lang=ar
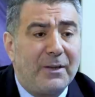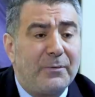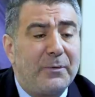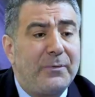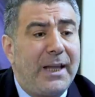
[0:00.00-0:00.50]

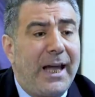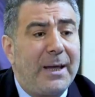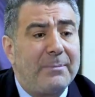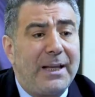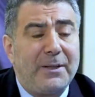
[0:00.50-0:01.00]
ففي
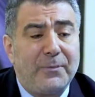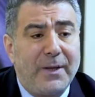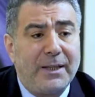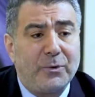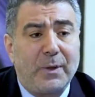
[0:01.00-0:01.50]
عام
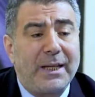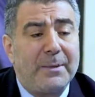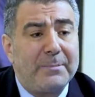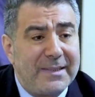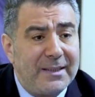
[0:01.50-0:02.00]

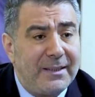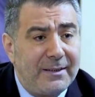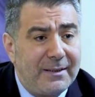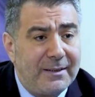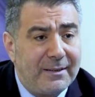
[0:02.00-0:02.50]

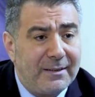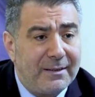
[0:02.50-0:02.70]
2050